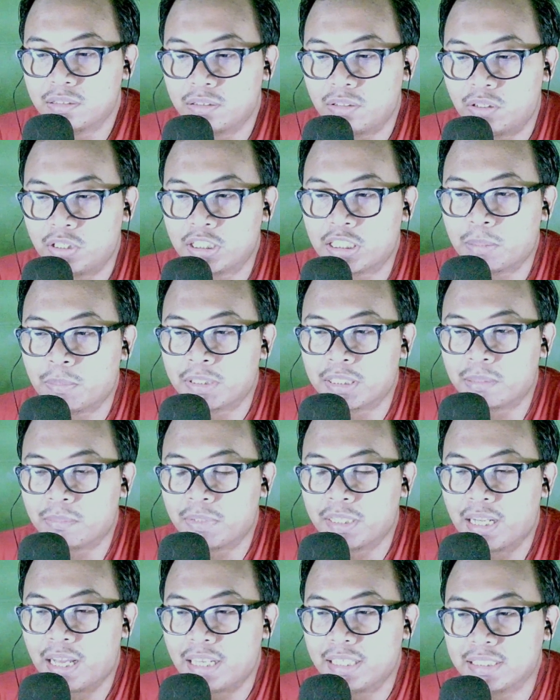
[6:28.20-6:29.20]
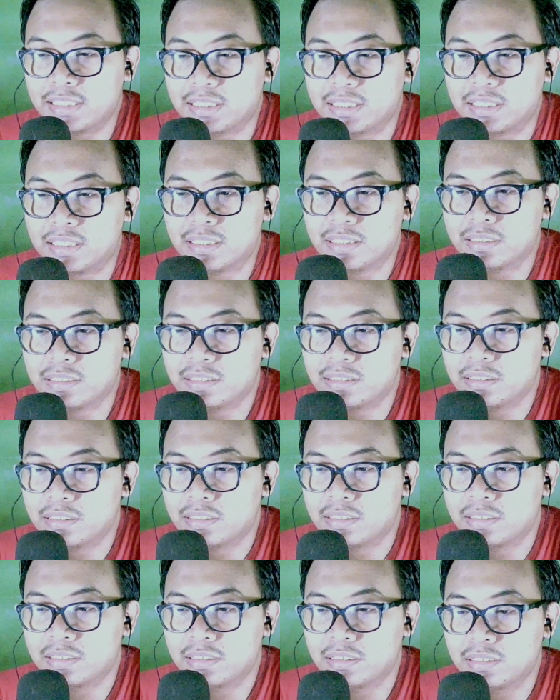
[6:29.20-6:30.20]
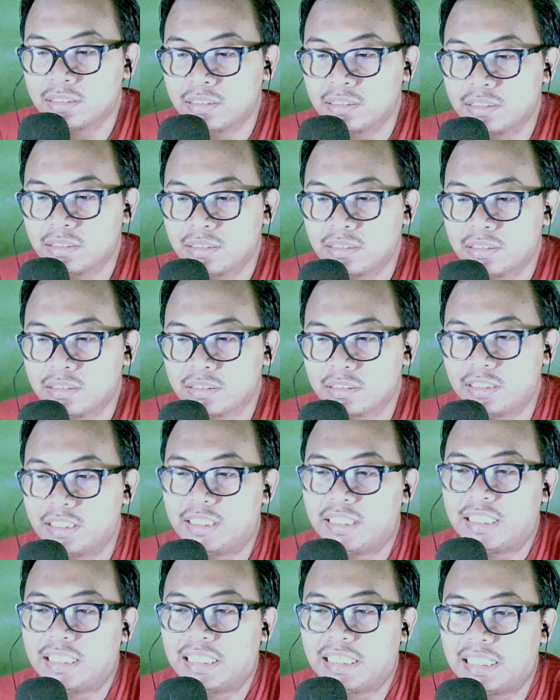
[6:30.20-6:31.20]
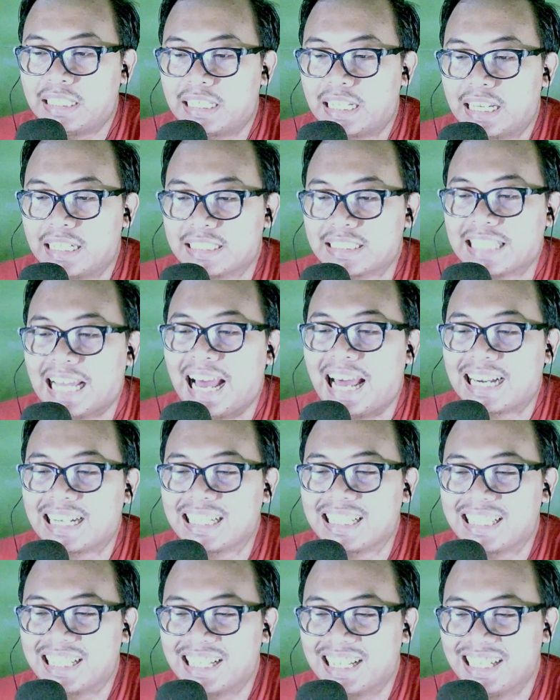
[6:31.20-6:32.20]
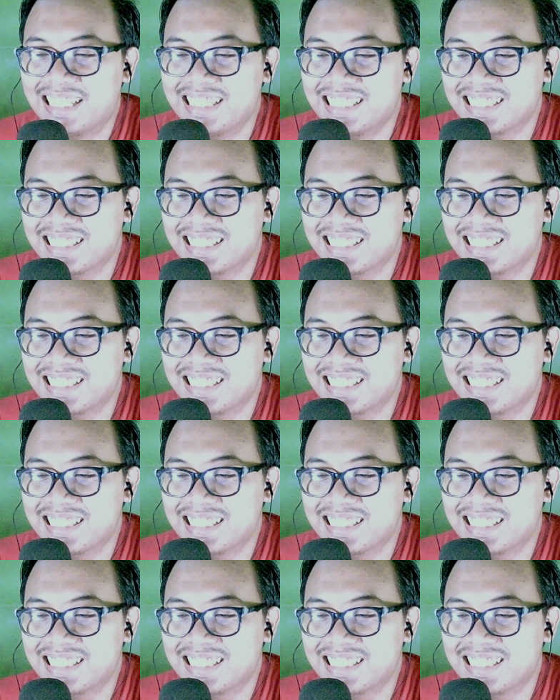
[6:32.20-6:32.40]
Oh ini teman-temannya Alice ya. Gila, ditarik ya.